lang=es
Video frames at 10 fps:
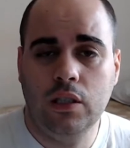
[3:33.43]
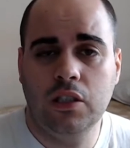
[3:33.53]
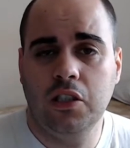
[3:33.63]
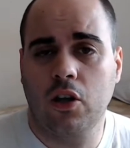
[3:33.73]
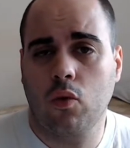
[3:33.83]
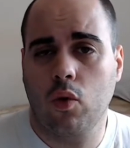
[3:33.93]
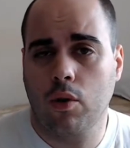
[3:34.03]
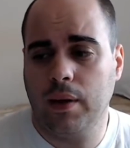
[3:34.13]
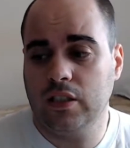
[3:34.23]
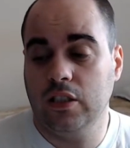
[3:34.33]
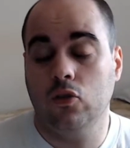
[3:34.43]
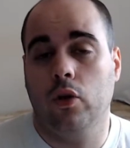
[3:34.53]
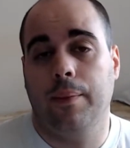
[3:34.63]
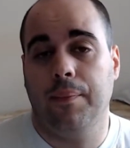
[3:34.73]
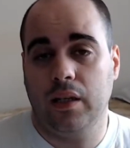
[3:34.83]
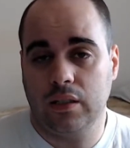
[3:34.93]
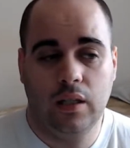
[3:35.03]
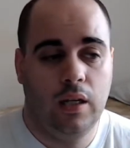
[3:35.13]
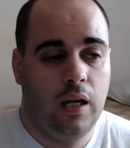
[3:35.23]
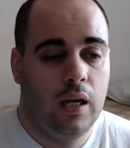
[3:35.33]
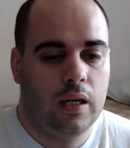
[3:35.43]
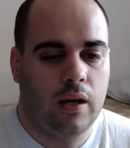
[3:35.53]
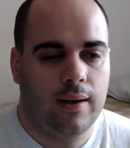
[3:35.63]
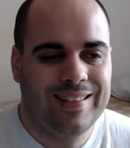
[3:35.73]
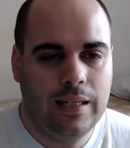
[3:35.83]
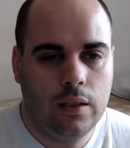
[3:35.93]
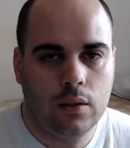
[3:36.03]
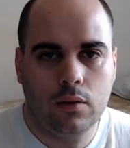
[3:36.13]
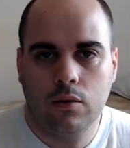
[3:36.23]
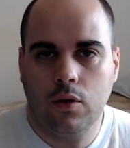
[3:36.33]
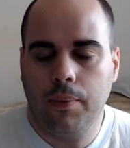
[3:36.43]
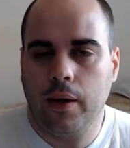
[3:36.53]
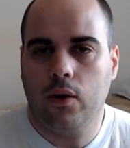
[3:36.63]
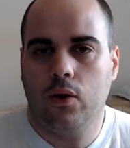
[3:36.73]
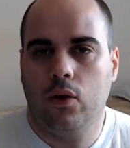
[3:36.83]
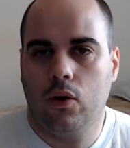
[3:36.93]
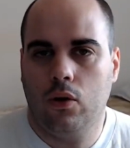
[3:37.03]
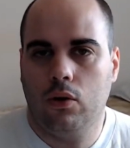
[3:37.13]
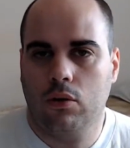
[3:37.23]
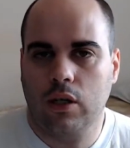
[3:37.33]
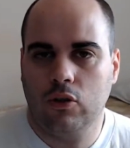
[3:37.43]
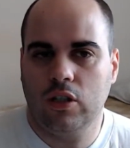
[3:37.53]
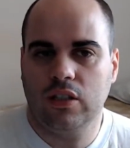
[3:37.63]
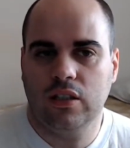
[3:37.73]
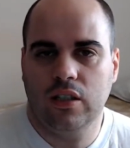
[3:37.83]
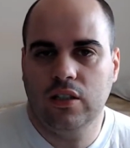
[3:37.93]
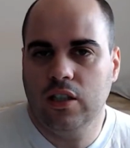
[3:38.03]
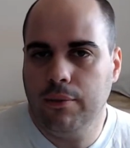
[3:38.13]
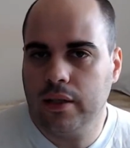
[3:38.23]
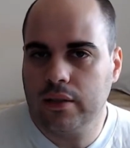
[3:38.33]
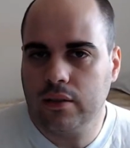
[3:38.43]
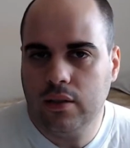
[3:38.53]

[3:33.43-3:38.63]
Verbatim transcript: si no recuerdo mal, si no era más, que ahora ya no veo ratones tan sensibles.